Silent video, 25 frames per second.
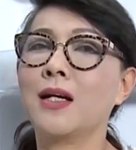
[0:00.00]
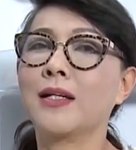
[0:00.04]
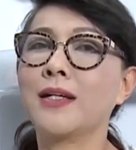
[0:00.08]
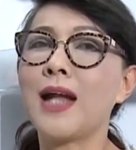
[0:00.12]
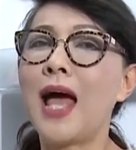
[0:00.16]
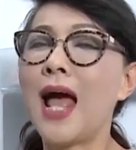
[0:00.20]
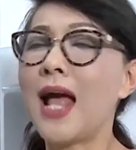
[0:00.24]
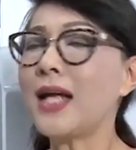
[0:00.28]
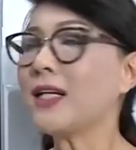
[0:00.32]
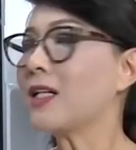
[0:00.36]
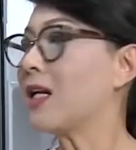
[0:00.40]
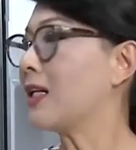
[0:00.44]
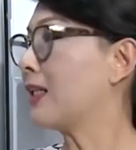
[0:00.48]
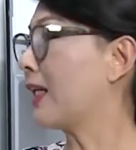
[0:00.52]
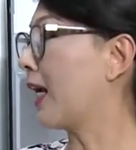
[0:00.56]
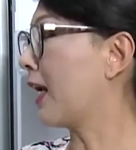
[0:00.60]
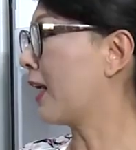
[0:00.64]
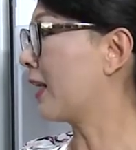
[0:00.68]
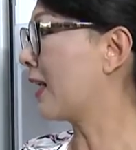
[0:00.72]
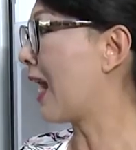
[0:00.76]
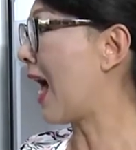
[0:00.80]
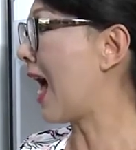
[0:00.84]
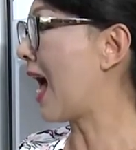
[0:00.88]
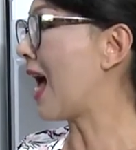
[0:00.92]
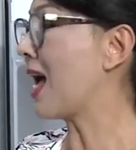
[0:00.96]
để trên
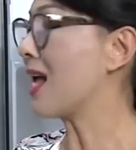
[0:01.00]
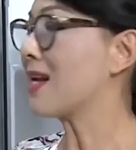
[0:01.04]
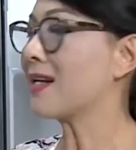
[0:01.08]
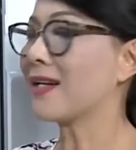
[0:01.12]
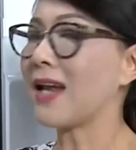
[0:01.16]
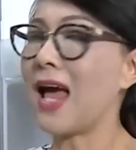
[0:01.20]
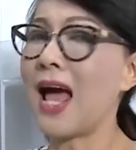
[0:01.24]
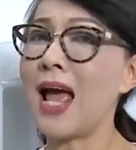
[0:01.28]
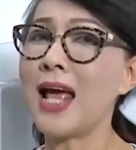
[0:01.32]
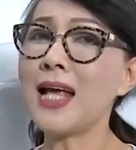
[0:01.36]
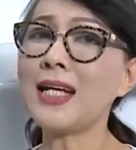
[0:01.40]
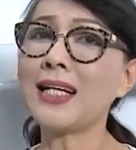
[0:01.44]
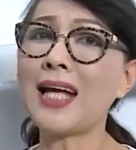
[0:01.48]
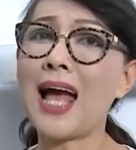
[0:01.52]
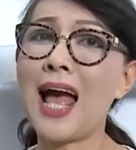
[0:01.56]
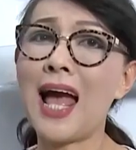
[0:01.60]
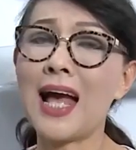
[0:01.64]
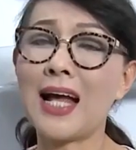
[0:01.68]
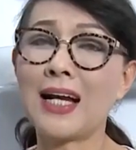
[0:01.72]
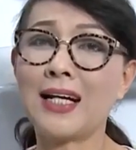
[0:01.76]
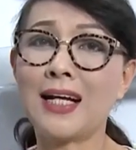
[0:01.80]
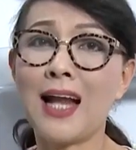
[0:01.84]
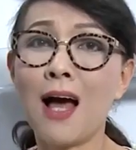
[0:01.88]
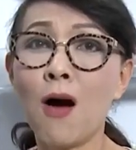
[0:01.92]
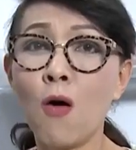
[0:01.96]
ngăn đá để
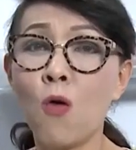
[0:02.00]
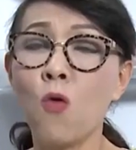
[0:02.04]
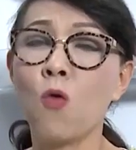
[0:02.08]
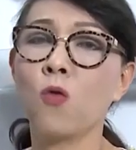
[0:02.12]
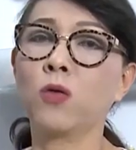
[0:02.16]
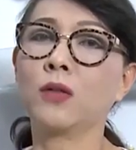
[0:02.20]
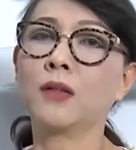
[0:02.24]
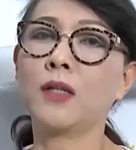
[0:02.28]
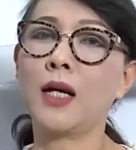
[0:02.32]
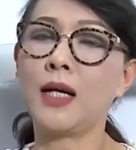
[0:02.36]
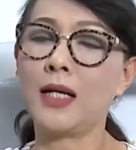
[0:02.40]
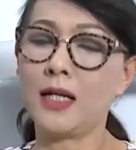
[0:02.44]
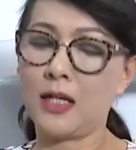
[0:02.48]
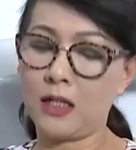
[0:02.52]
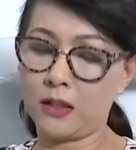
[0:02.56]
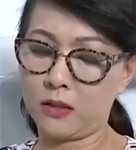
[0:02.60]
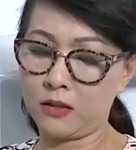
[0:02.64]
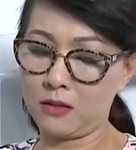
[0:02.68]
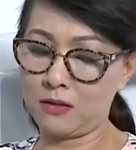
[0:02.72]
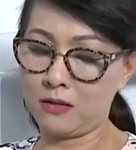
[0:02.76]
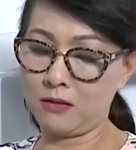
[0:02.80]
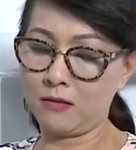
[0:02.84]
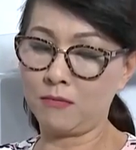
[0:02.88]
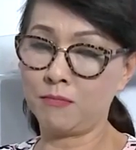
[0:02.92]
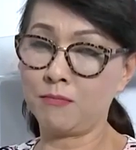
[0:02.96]
càng lâu thì
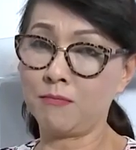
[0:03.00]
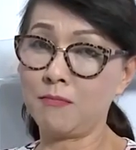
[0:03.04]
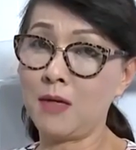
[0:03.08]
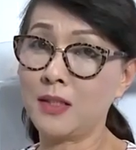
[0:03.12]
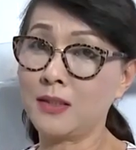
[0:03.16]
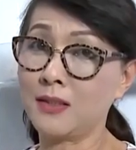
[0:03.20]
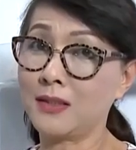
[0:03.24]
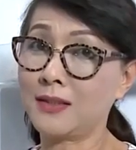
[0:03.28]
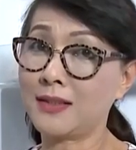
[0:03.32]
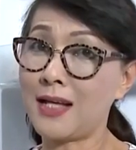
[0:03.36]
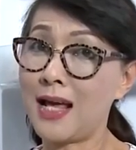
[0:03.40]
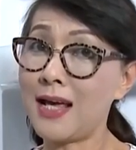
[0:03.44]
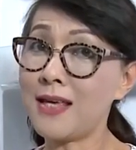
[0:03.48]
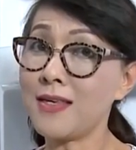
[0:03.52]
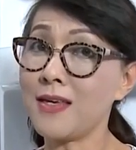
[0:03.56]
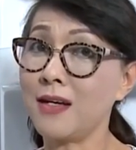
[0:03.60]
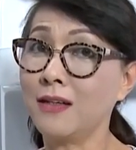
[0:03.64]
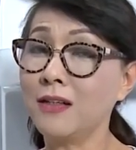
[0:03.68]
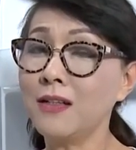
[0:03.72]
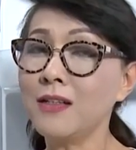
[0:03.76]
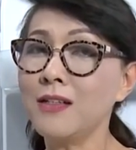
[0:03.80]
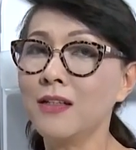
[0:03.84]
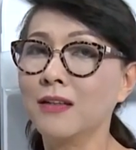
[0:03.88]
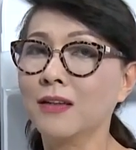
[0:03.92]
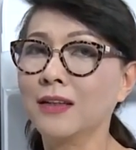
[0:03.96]
mình sẽ
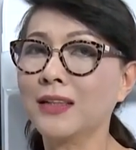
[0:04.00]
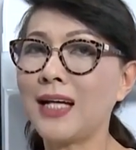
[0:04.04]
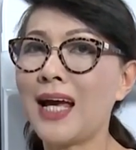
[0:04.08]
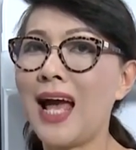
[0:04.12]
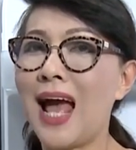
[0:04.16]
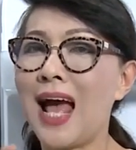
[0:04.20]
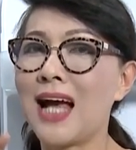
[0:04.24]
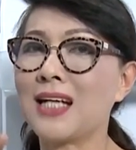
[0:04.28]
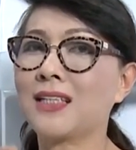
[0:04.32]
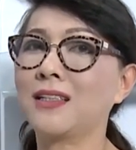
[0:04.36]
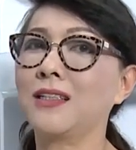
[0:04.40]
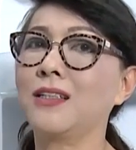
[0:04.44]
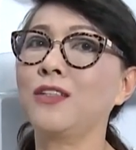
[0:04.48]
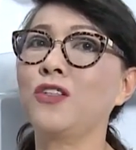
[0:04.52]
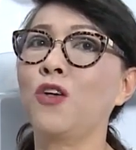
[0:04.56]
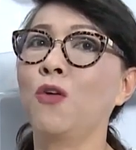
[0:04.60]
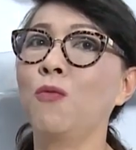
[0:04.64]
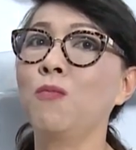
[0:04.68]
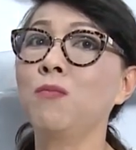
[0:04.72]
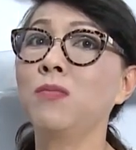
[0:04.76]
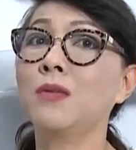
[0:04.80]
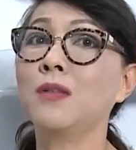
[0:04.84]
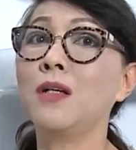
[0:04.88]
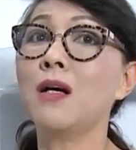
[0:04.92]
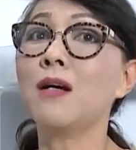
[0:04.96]
giữ được cái hạn sử
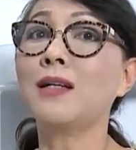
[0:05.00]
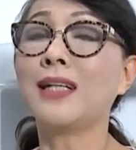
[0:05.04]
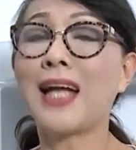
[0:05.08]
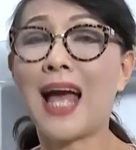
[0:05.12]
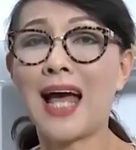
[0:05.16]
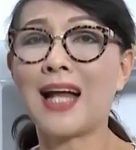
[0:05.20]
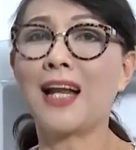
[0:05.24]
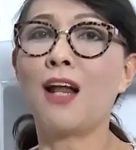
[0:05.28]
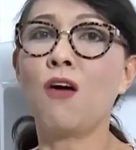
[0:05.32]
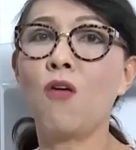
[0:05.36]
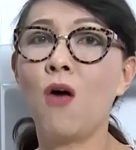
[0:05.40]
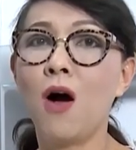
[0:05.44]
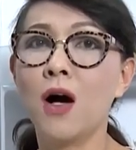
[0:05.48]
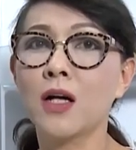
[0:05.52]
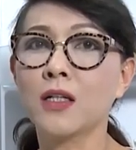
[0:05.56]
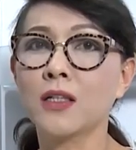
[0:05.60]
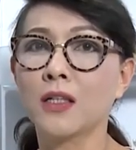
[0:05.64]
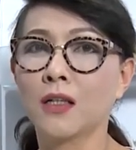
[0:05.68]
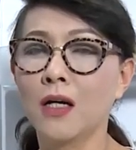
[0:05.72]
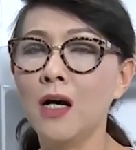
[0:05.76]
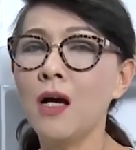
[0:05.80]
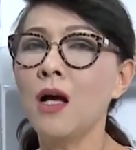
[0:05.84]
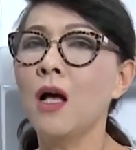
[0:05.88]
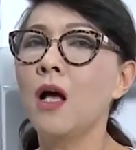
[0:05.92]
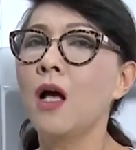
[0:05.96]
dụng nó càng lâu hơn
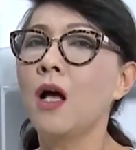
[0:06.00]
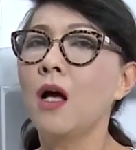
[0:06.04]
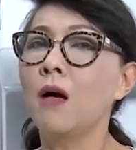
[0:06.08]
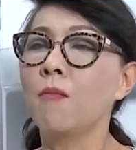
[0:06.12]
nữa.